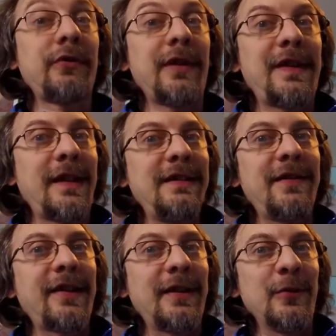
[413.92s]
essere
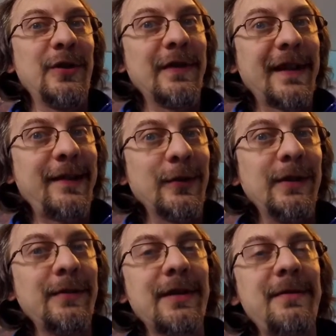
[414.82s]
diverse motivazioni
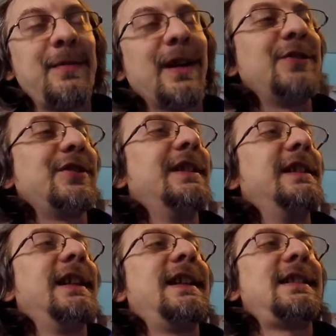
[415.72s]
perché mi
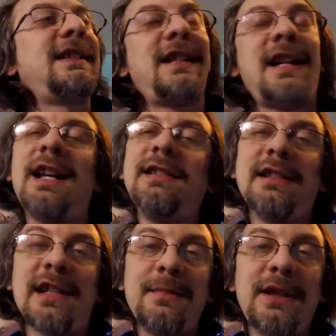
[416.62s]
piace è, è
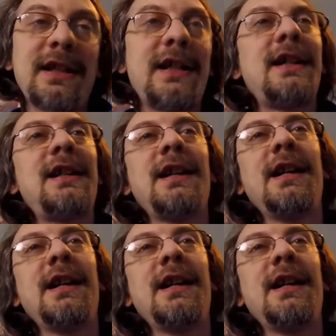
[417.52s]
dinamica, è